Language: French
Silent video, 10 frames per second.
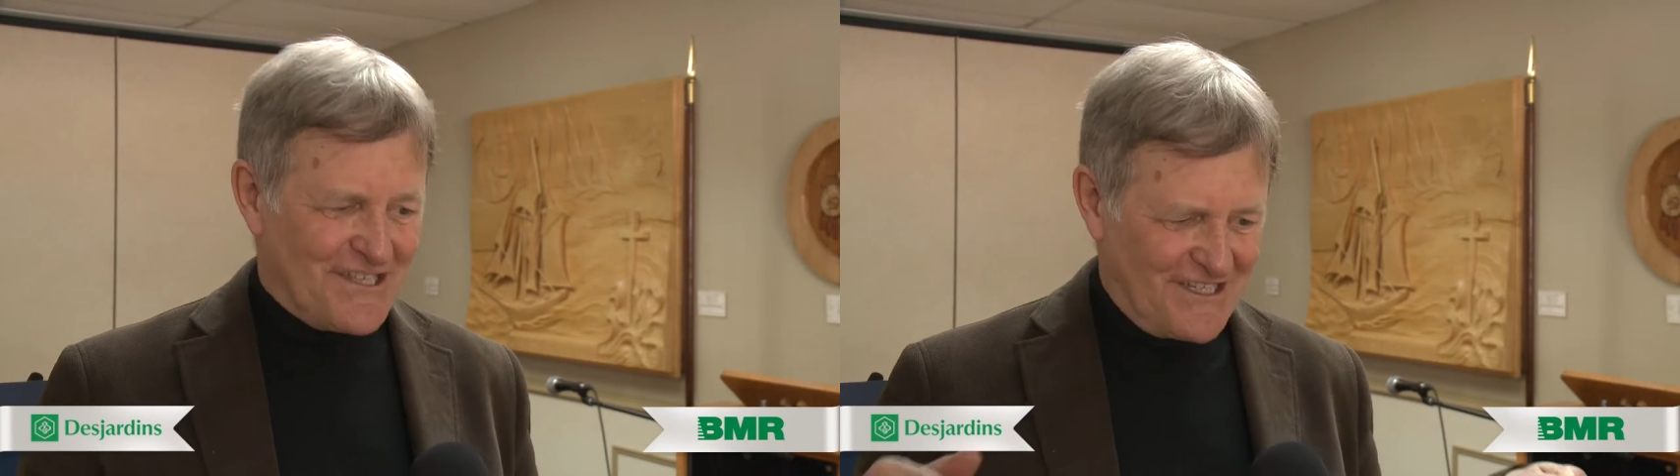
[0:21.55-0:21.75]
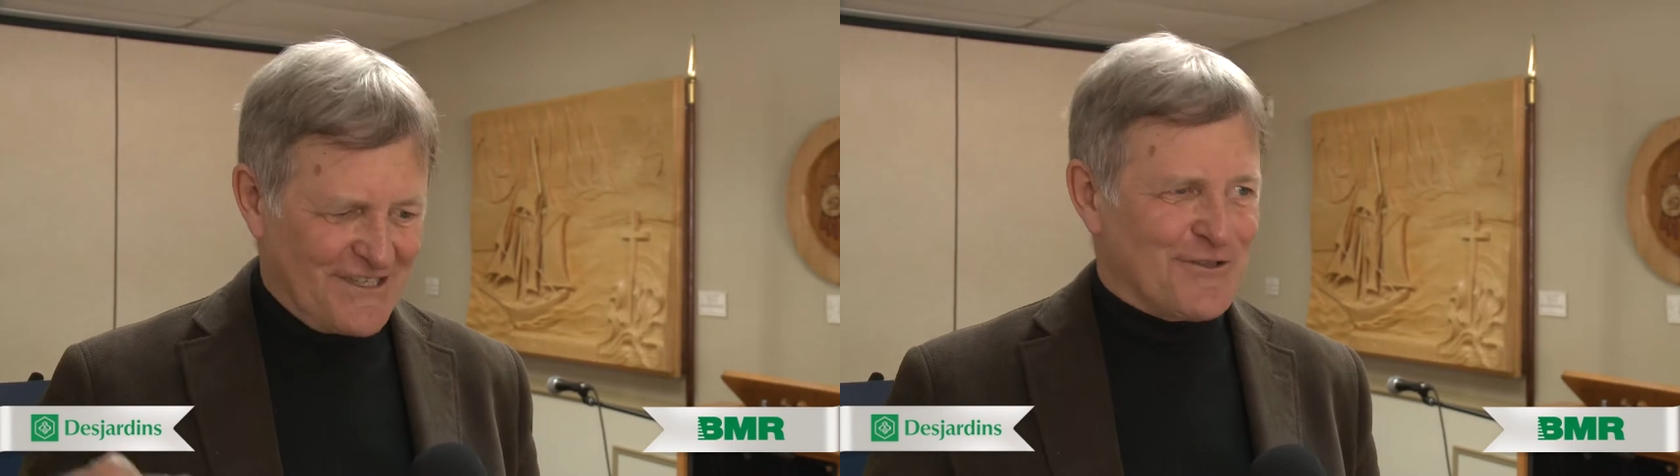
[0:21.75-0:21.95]

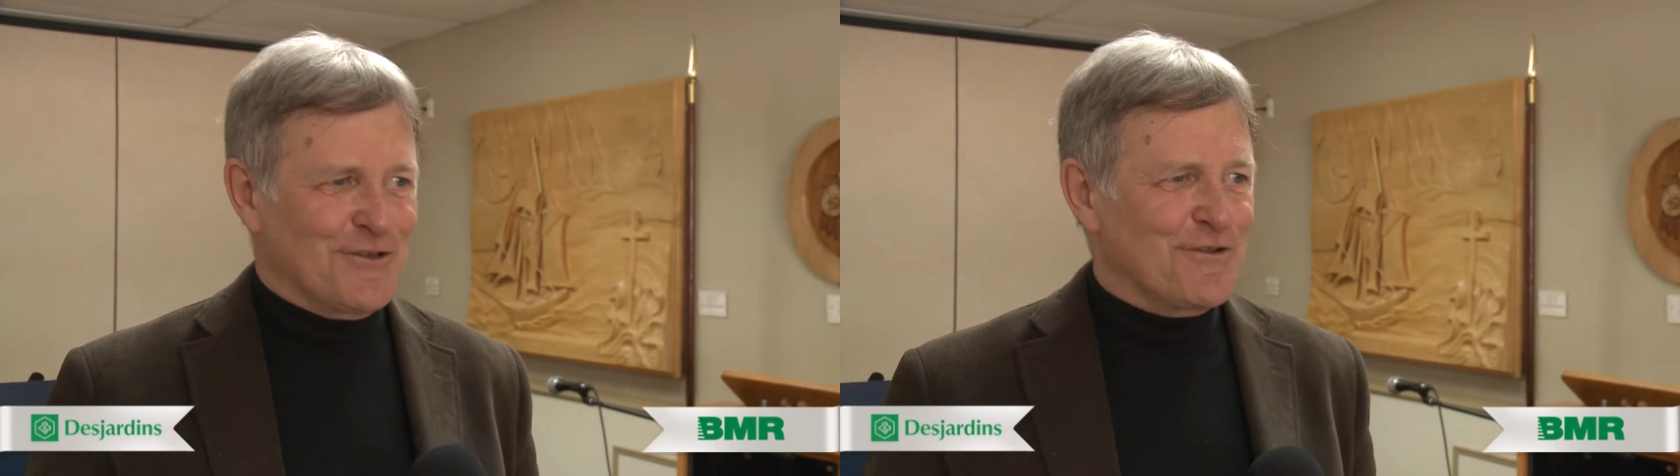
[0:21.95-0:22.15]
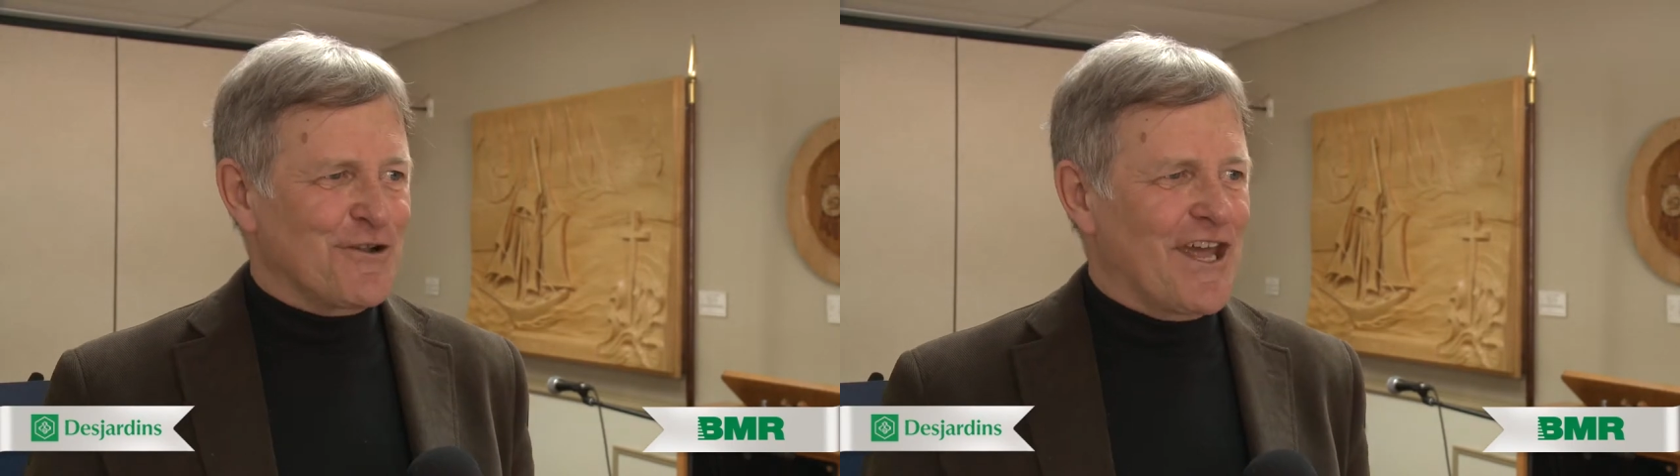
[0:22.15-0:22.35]
c'est
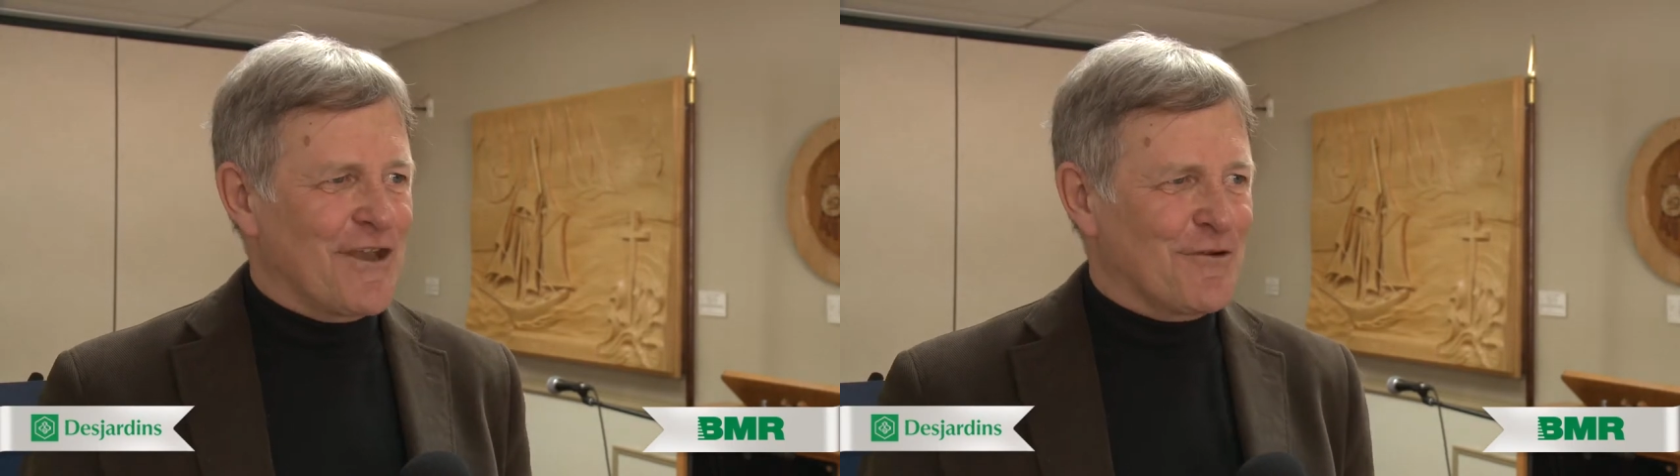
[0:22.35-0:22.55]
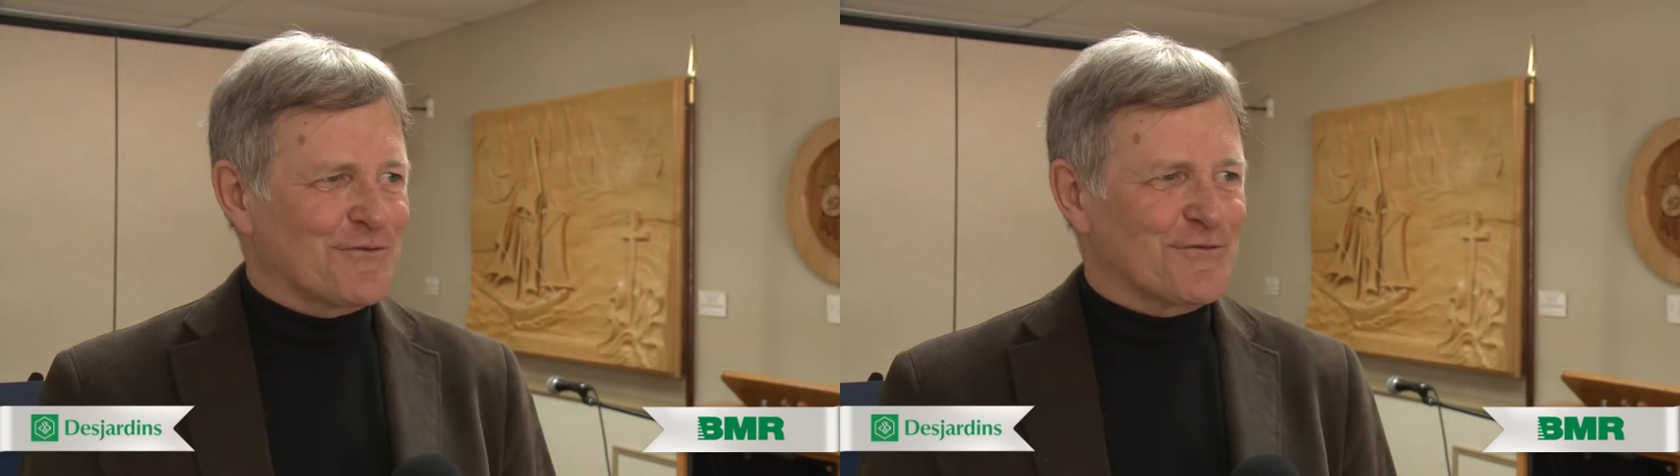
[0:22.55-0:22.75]
celui qu'on
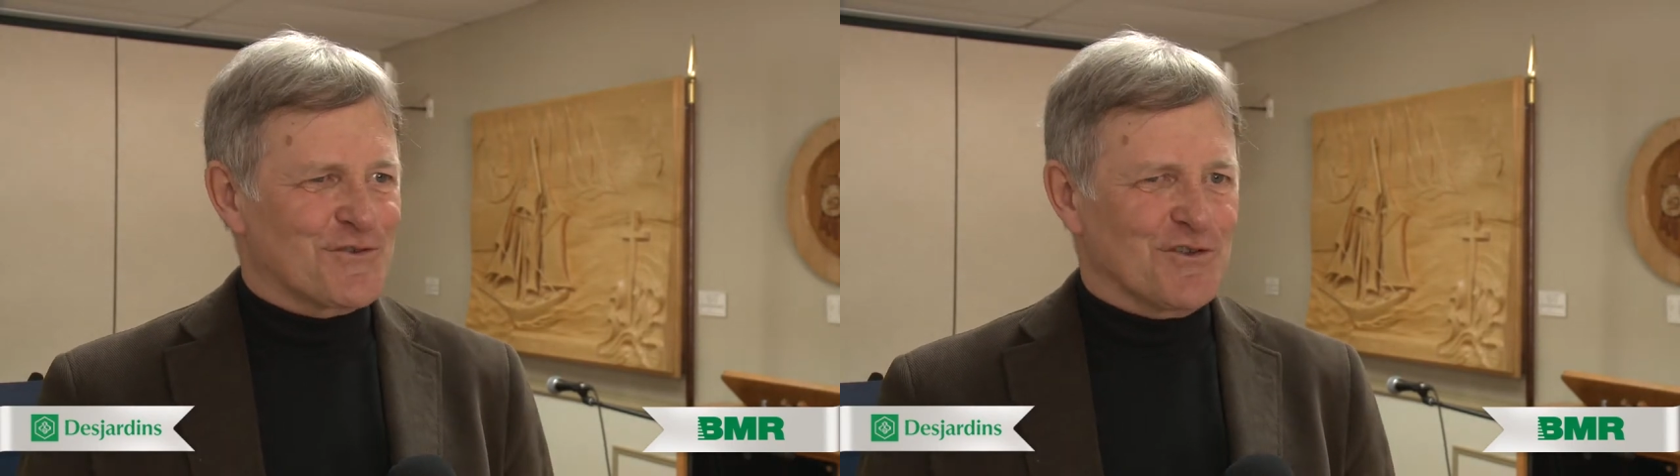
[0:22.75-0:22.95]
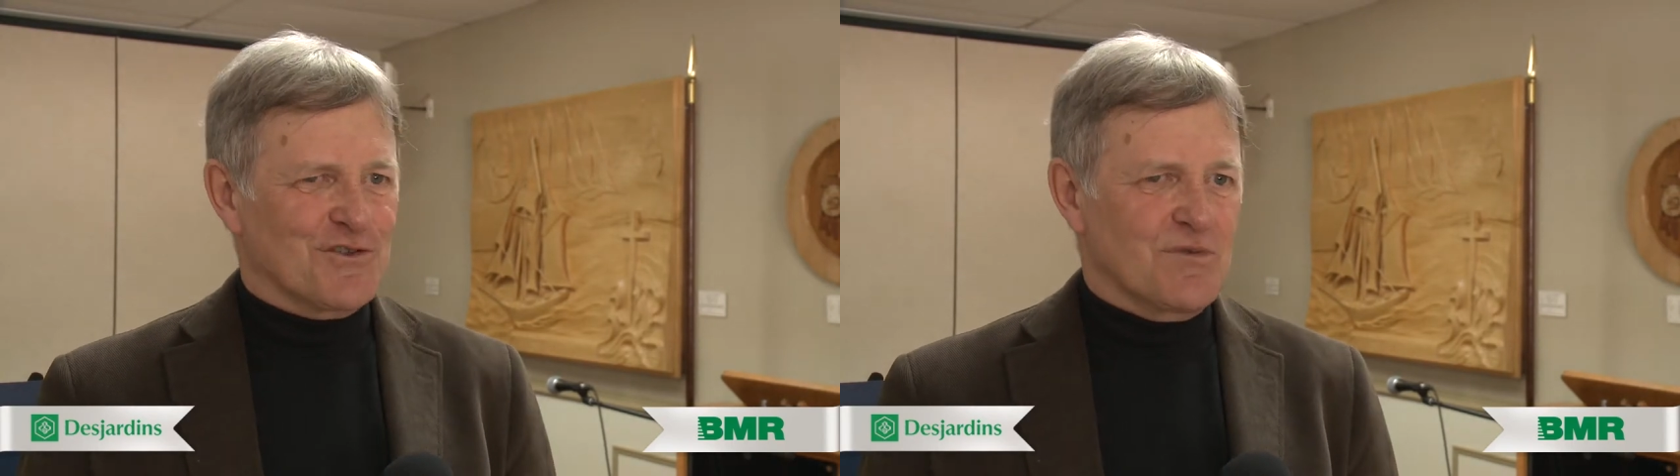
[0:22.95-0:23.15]
annonce
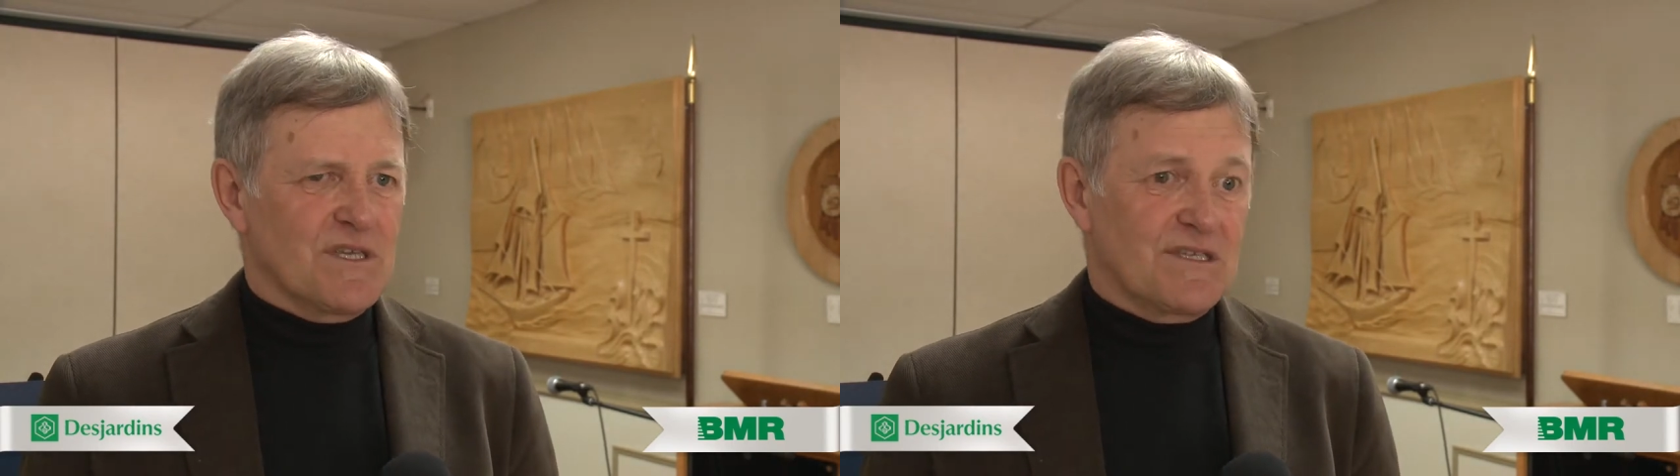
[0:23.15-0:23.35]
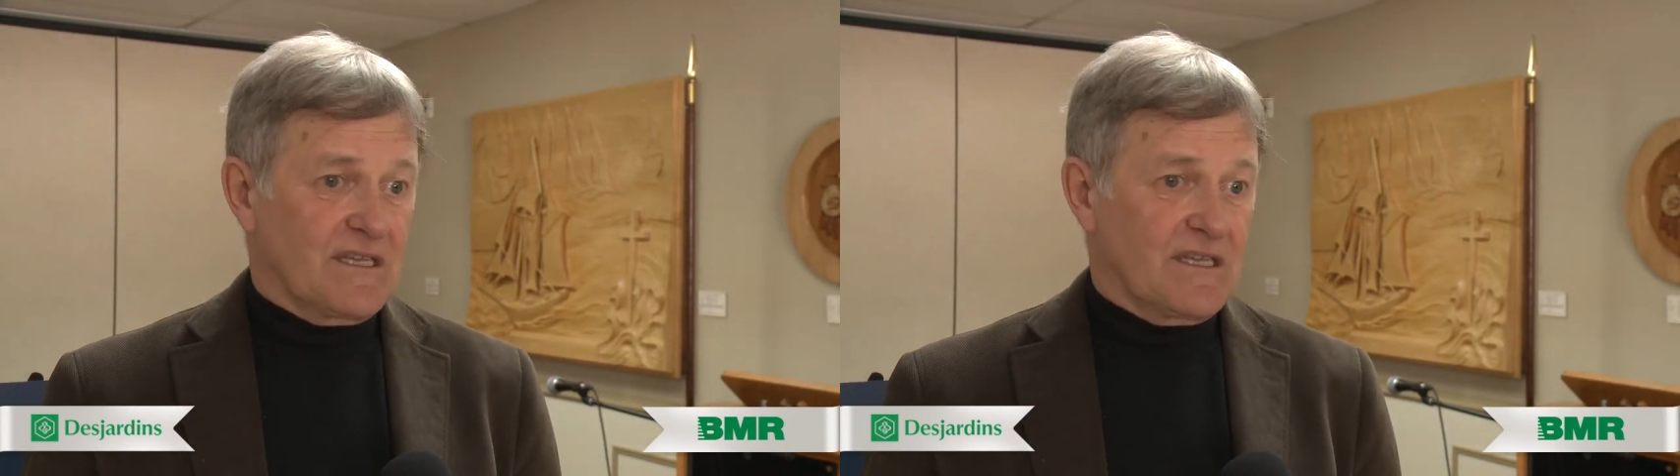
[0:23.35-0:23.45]
aujourd'hui,